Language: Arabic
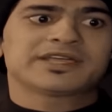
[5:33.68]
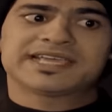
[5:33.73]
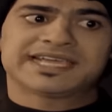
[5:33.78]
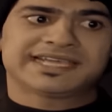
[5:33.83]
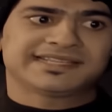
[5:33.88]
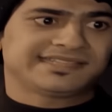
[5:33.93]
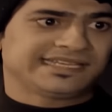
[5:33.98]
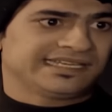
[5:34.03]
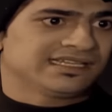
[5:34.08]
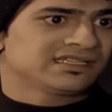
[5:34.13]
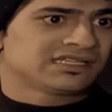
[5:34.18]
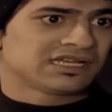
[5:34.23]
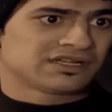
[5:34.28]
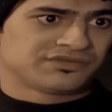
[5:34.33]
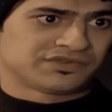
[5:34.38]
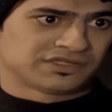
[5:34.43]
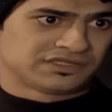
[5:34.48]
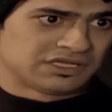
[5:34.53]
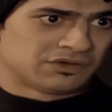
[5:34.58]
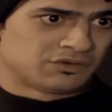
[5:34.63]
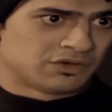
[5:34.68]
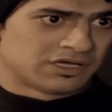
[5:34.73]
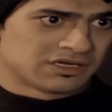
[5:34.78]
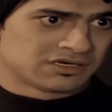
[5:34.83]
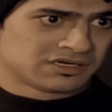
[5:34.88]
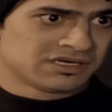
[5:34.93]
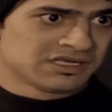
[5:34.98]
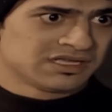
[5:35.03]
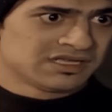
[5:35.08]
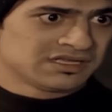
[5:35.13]
وقعت عندك في
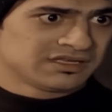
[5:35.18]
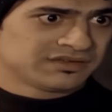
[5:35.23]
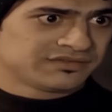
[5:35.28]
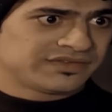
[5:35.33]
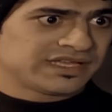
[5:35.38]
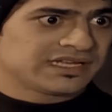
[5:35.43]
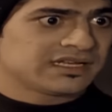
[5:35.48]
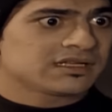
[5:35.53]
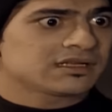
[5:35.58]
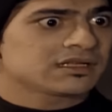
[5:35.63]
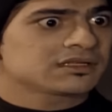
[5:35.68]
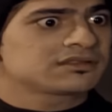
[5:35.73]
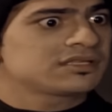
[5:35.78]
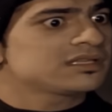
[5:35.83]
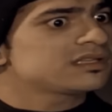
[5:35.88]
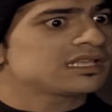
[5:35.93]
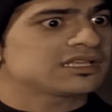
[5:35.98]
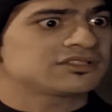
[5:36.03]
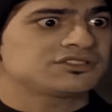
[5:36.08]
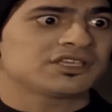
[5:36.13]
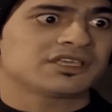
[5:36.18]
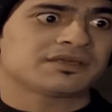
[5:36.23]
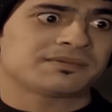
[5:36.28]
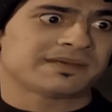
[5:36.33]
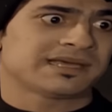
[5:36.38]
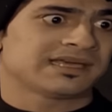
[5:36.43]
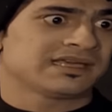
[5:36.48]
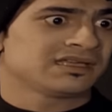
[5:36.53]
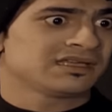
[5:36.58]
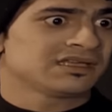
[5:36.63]
الدوار فانا نطيت
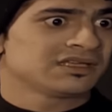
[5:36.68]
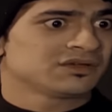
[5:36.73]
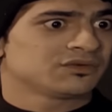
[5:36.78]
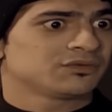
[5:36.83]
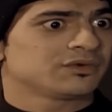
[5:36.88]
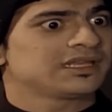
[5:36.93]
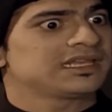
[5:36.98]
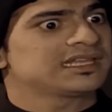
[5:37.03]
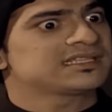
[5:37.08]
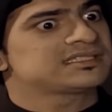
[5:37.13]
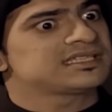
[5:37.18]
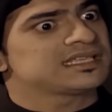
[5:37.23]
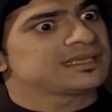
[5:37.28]
اجيبها ولا